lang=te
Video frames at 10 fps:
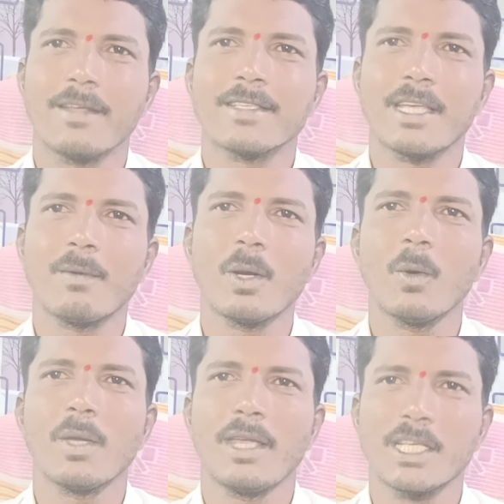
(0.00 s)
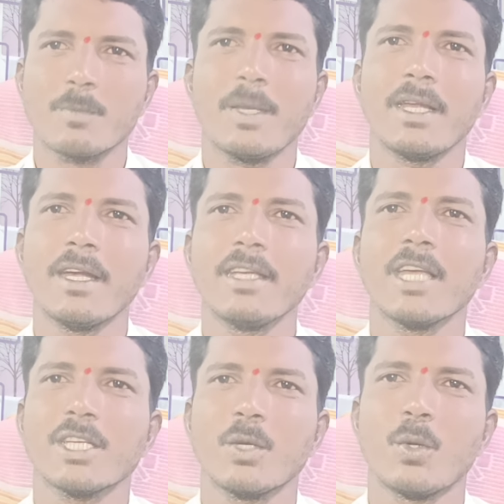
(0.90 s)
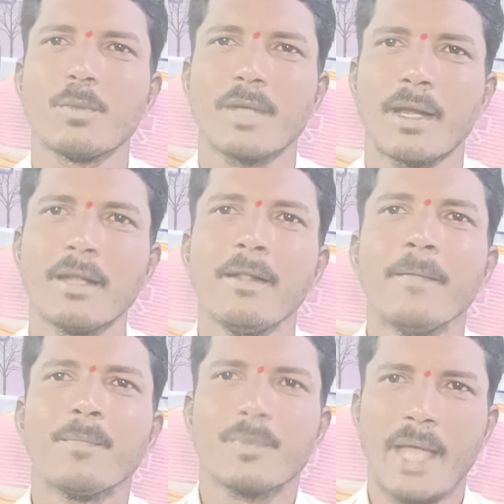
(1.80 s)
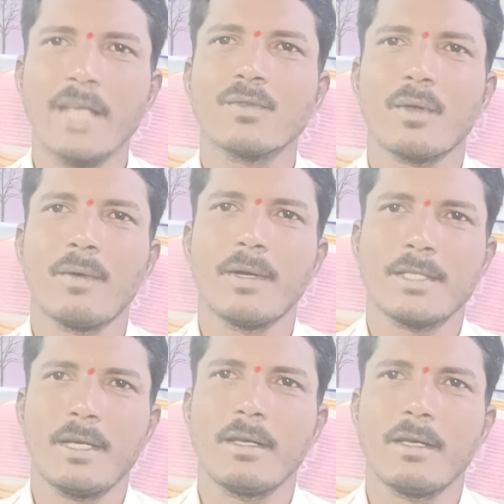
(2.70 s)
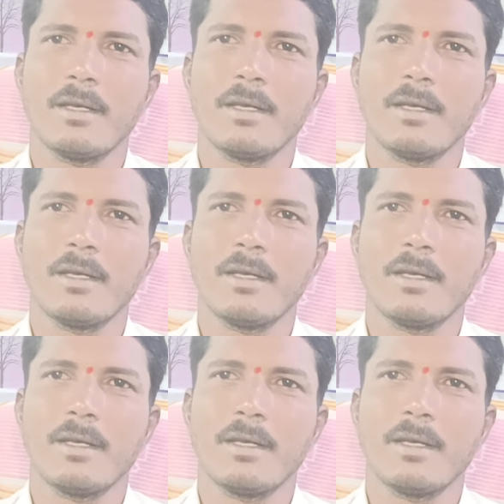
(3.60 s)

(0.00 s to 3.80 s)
సేవలో ఈ ఎస్పీఎన్ ఎడ్యుకేషన్ యూట్యూబ్ ఛానల్ థ్యాంక్స్ ఫర్ వాచింగ్ జై